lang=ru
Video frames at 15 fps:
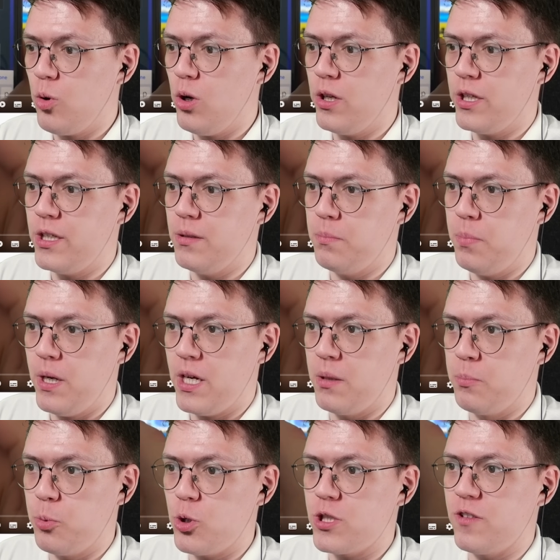В ролике
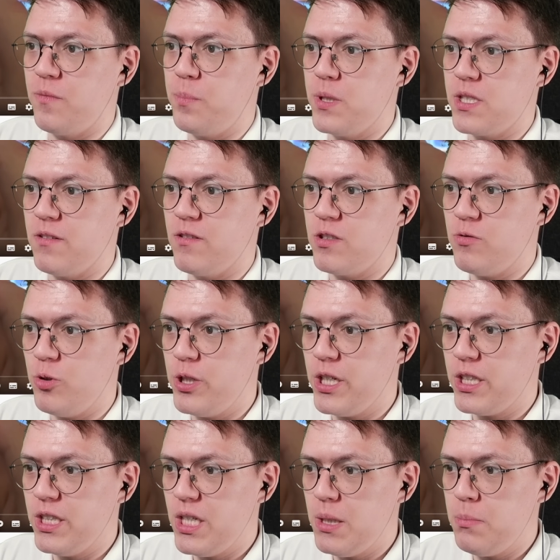парень просто вписывает свой
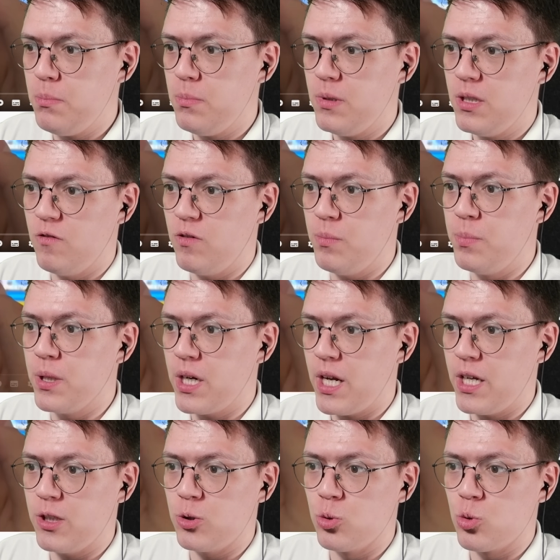никнейм,
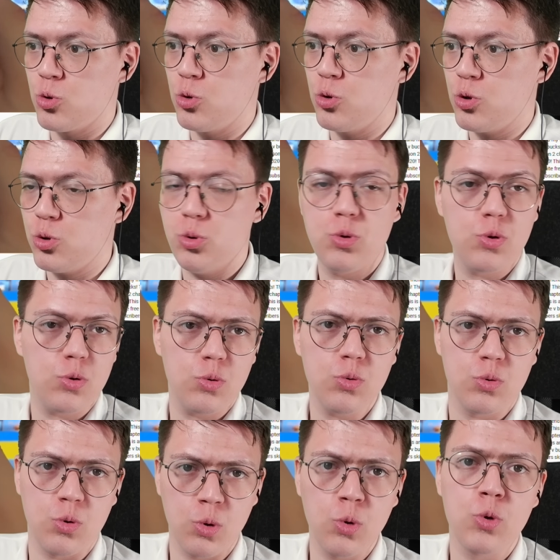выбирает нужную штучку,
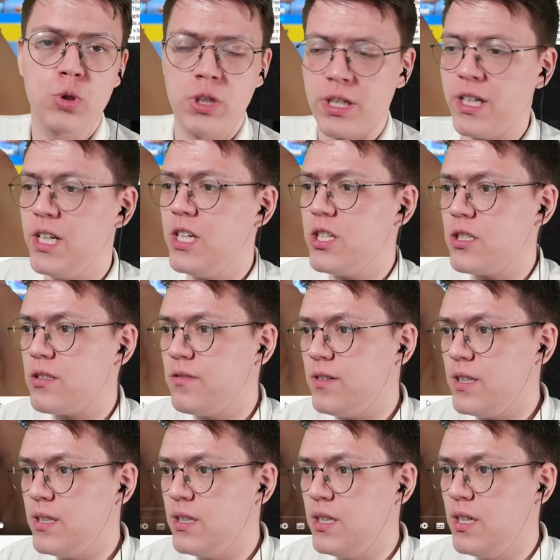ну, нужное
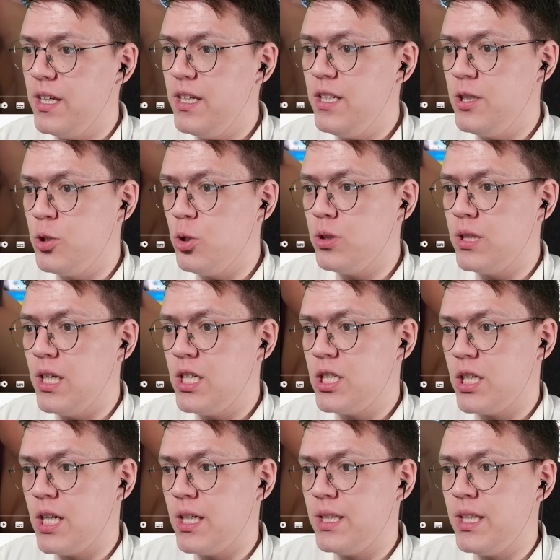количество, и идет дальше
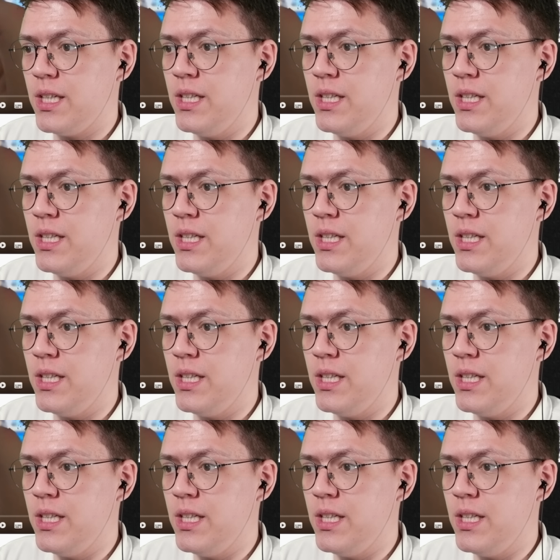какая-то